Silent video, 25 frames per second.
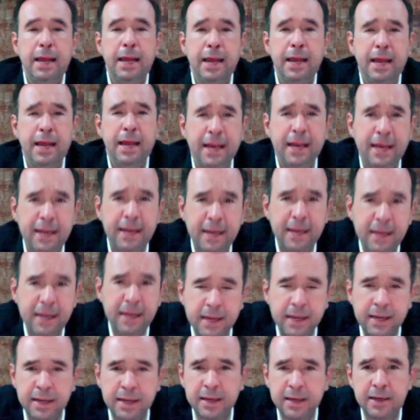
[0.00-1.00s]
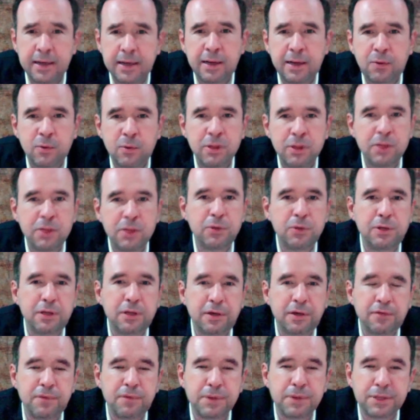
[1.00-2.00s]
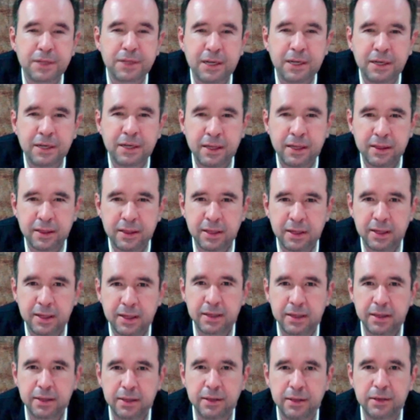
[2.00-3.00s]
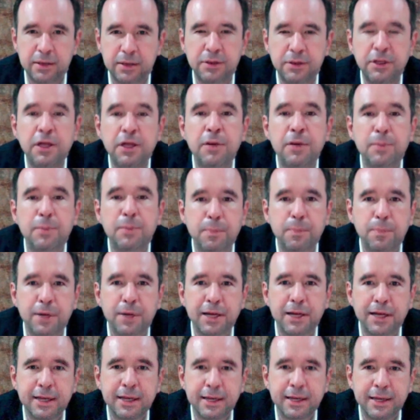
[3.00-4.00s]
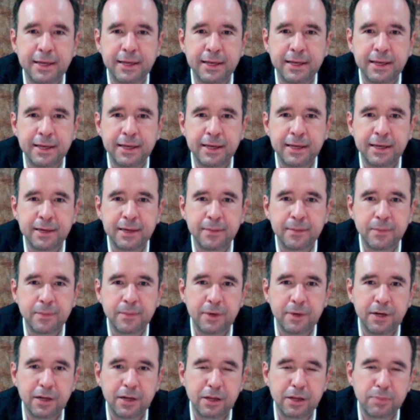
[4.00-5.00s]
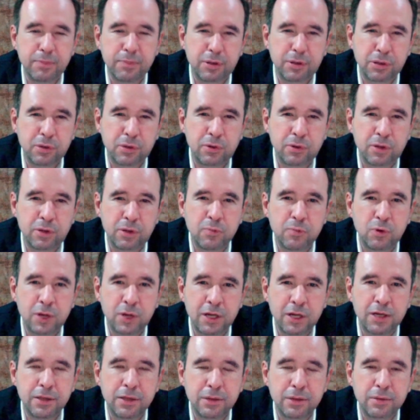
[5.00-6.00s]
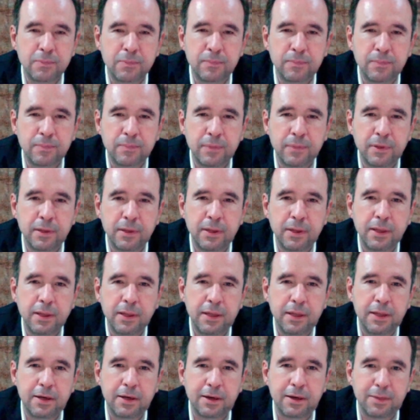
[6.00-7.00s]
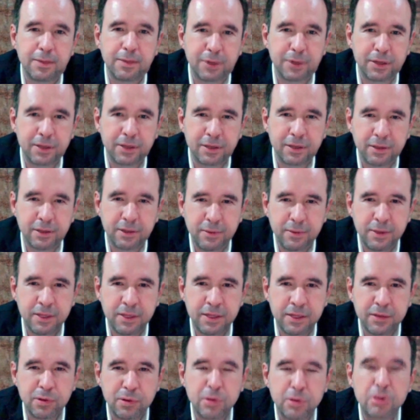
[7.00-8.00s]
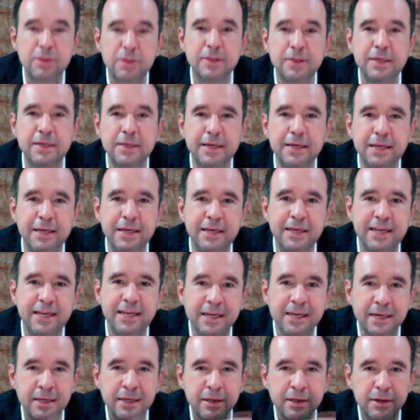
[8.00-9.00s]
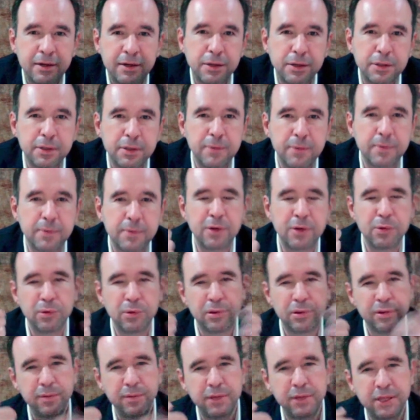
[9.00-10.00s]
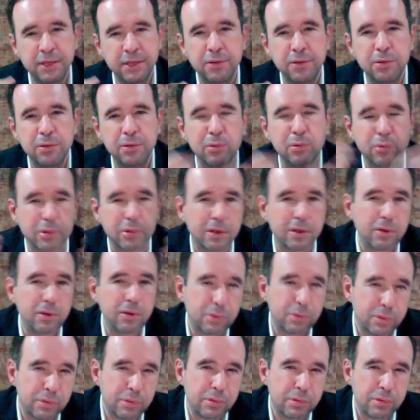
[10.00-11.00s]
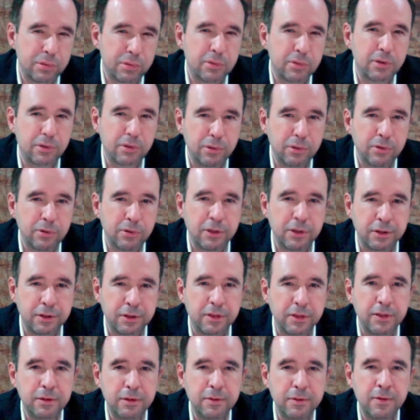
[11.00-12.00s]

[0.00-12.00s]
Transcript: Eh, la cuenta de utilidad fiscal neta sirve para que las personas morales repartan dividendos y quienes reciben los dividendos, o sea, los socios o accionistas,